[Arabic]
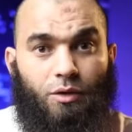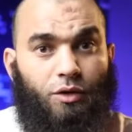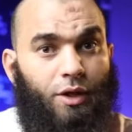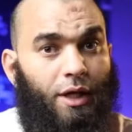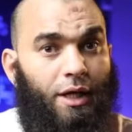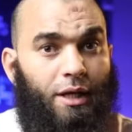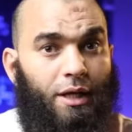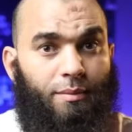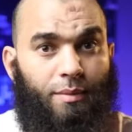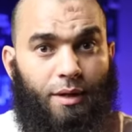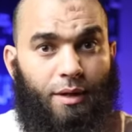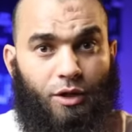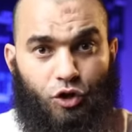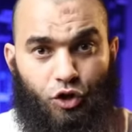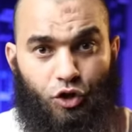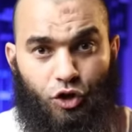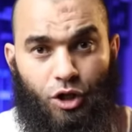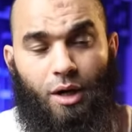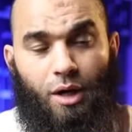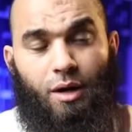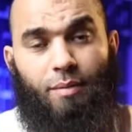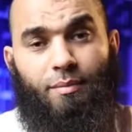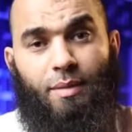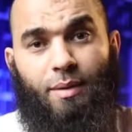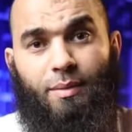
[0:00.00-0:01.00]
طيب
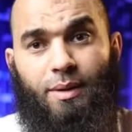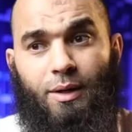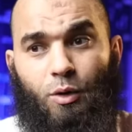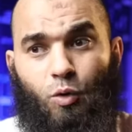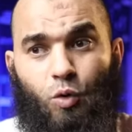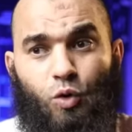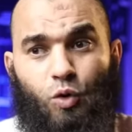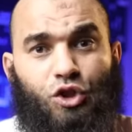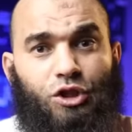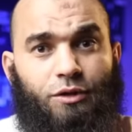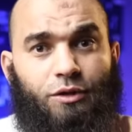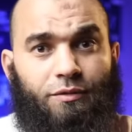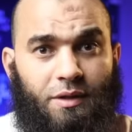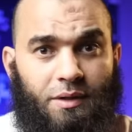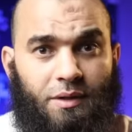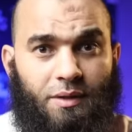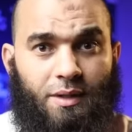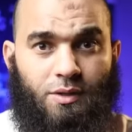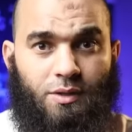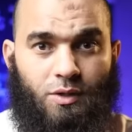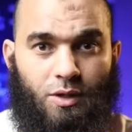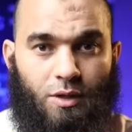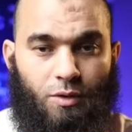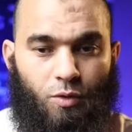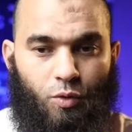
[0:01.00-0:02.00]
الشعر ما بيكونش فيه
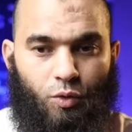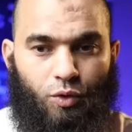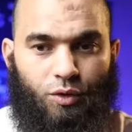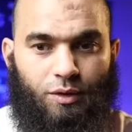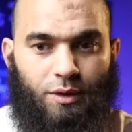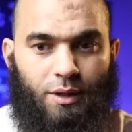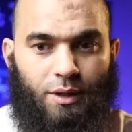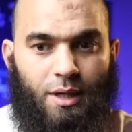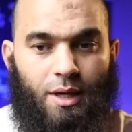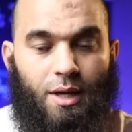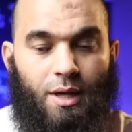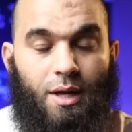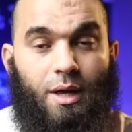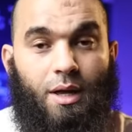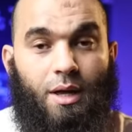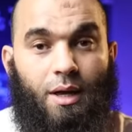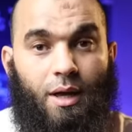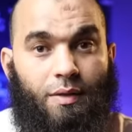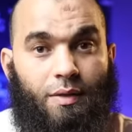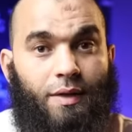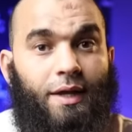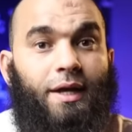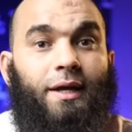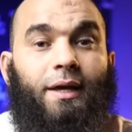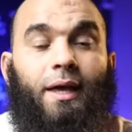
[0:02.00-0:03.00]
تساقط
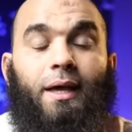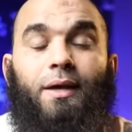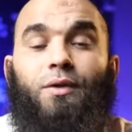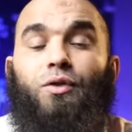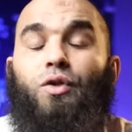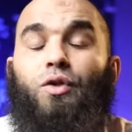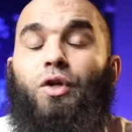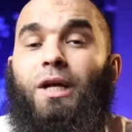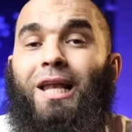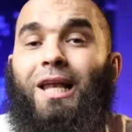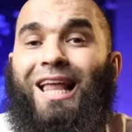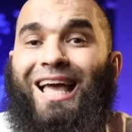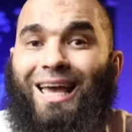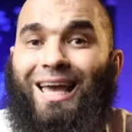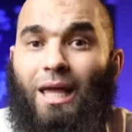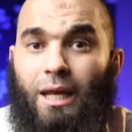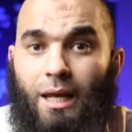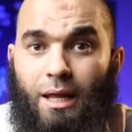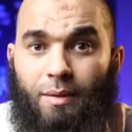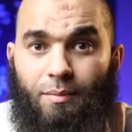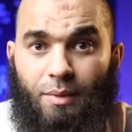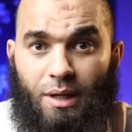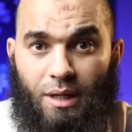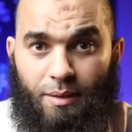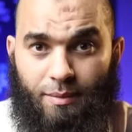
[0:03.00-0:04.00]
كذلك ايضا
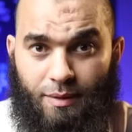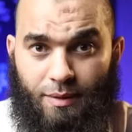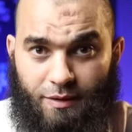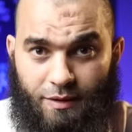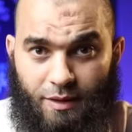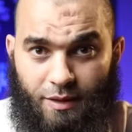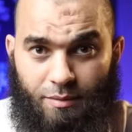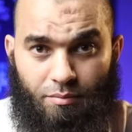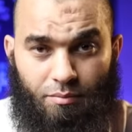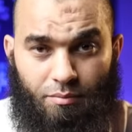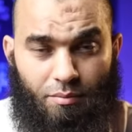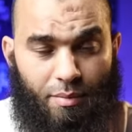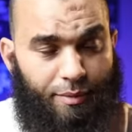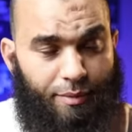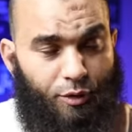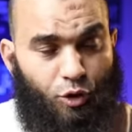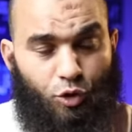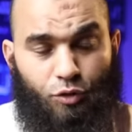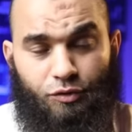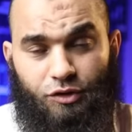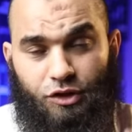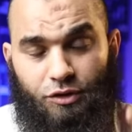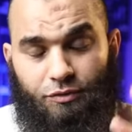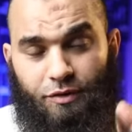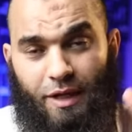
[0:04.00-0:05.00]
الاحلام اللي بتتم ما
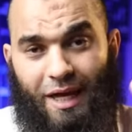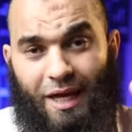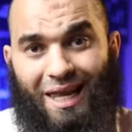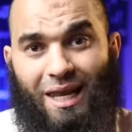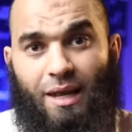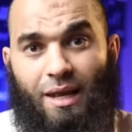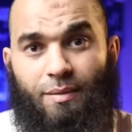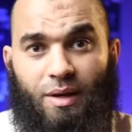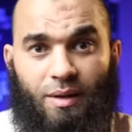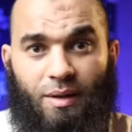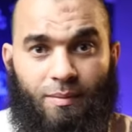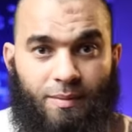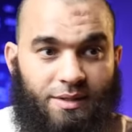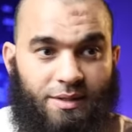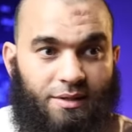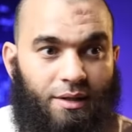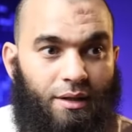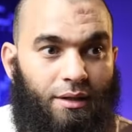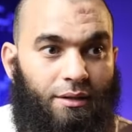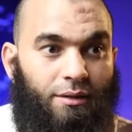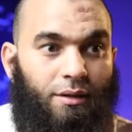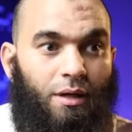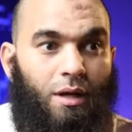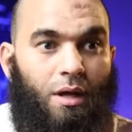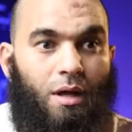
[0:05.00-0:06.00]
بتشوفش في احلامك
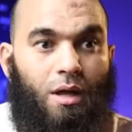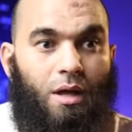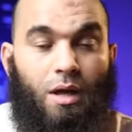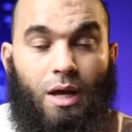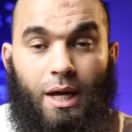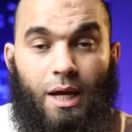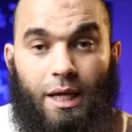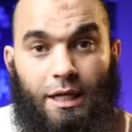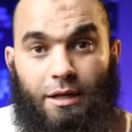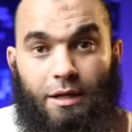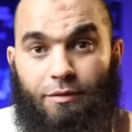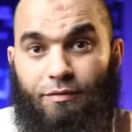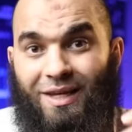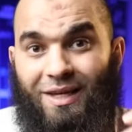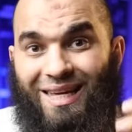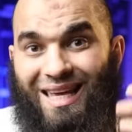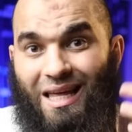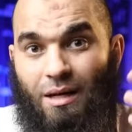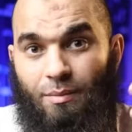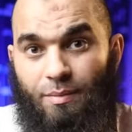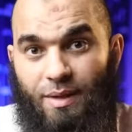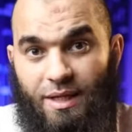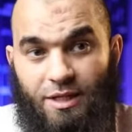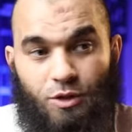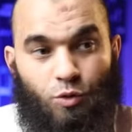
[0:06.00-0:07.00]
مثلا ان في
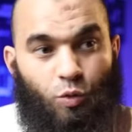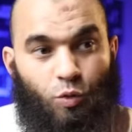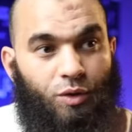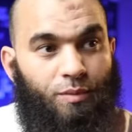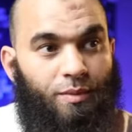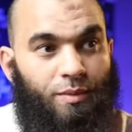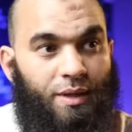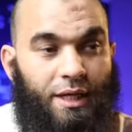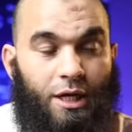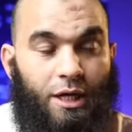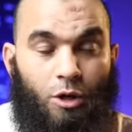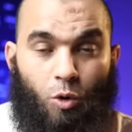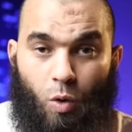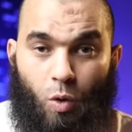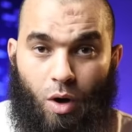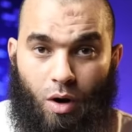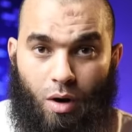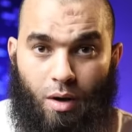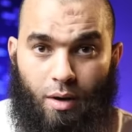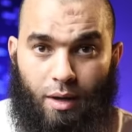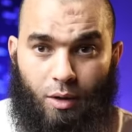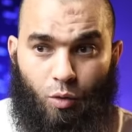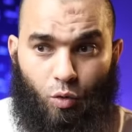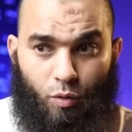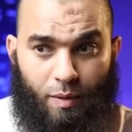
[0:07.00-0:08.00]
كلب اسود بيجر
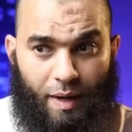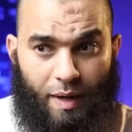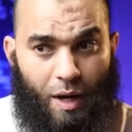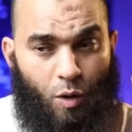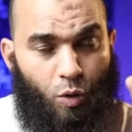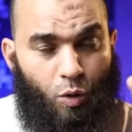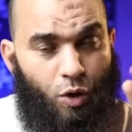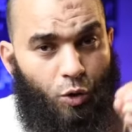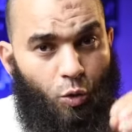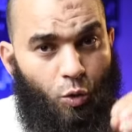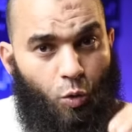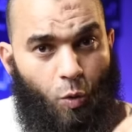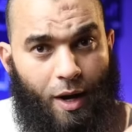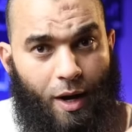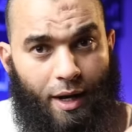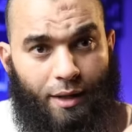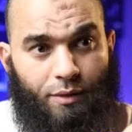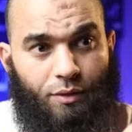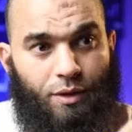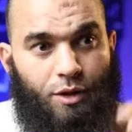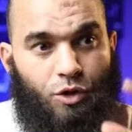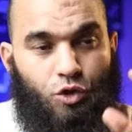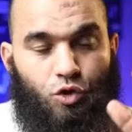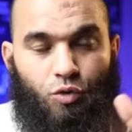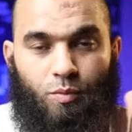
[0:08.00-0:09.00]
وراك وبيحاول ان هو
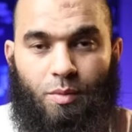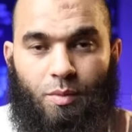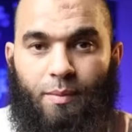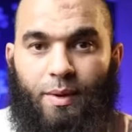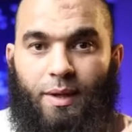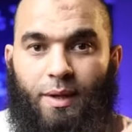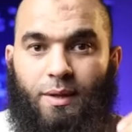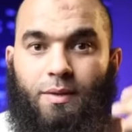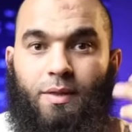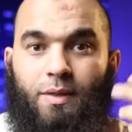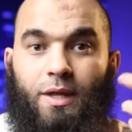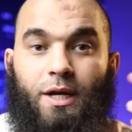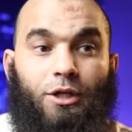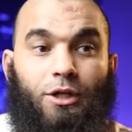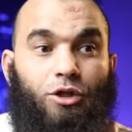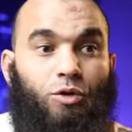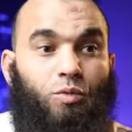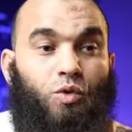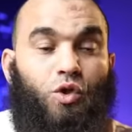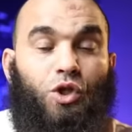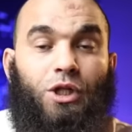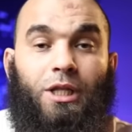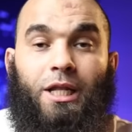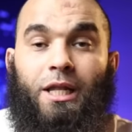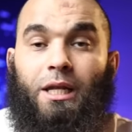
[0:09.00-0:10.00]
يعضك ثم بعد ذلك
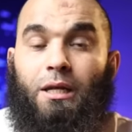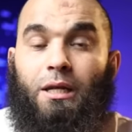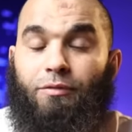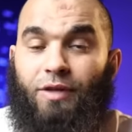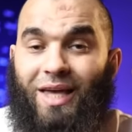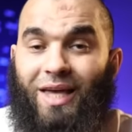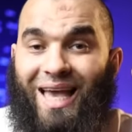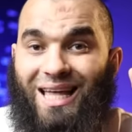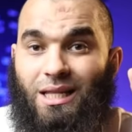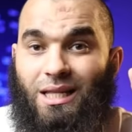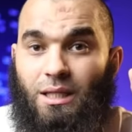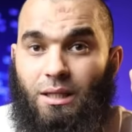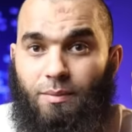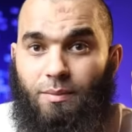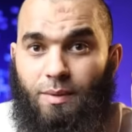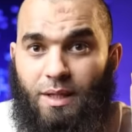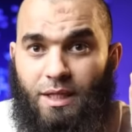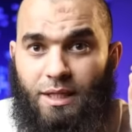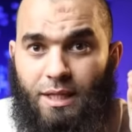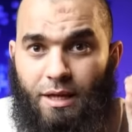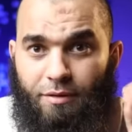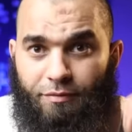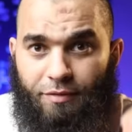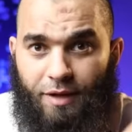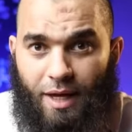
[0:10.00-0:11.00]
تبص تلاقي ان في حد
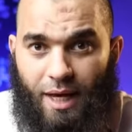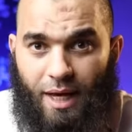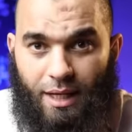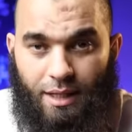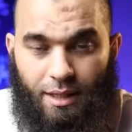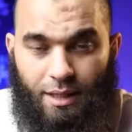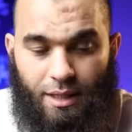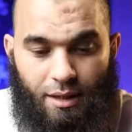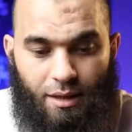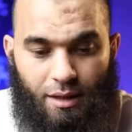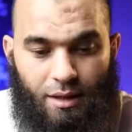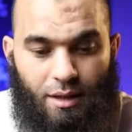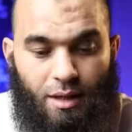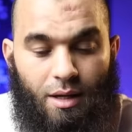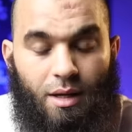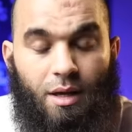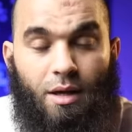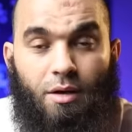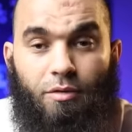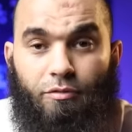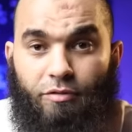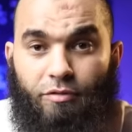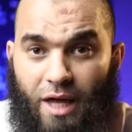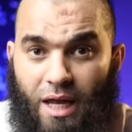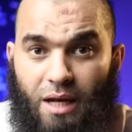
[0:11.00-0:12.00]
بيدافع عنك
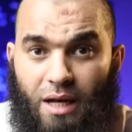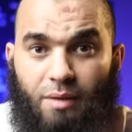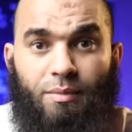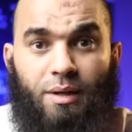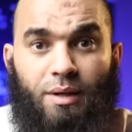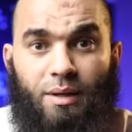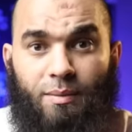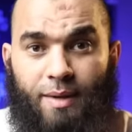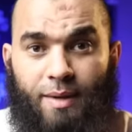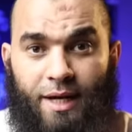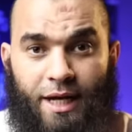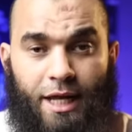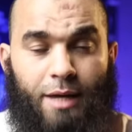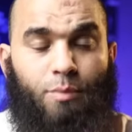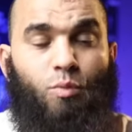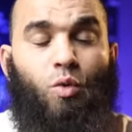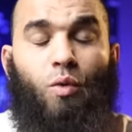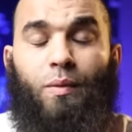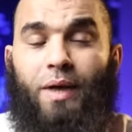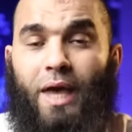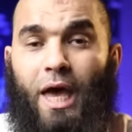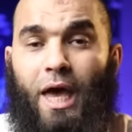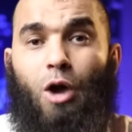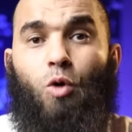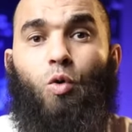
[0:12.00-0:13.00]
في قلب المنام
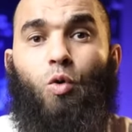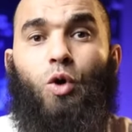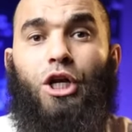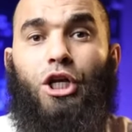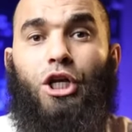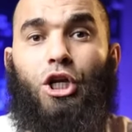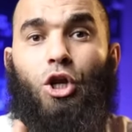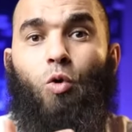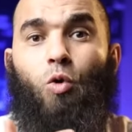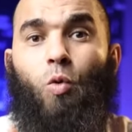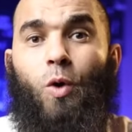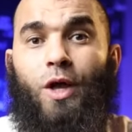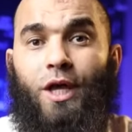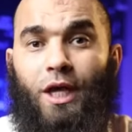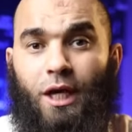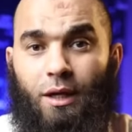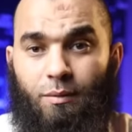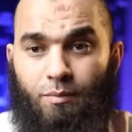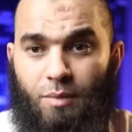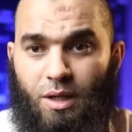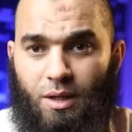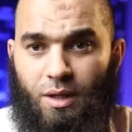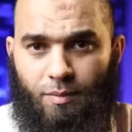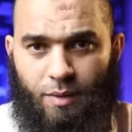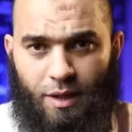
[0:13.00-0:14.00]
وبيحاول ان هو
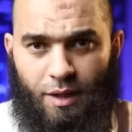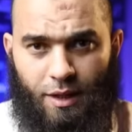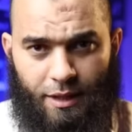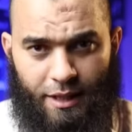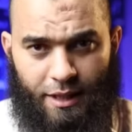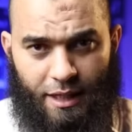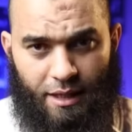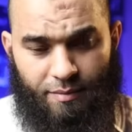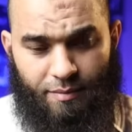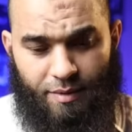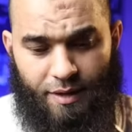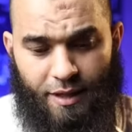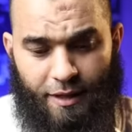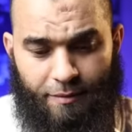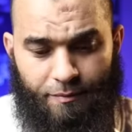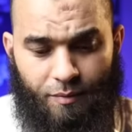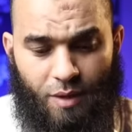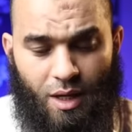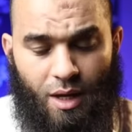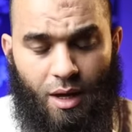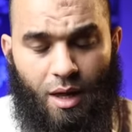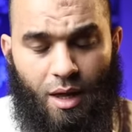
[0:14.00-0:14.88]
يحميك من الكلب ده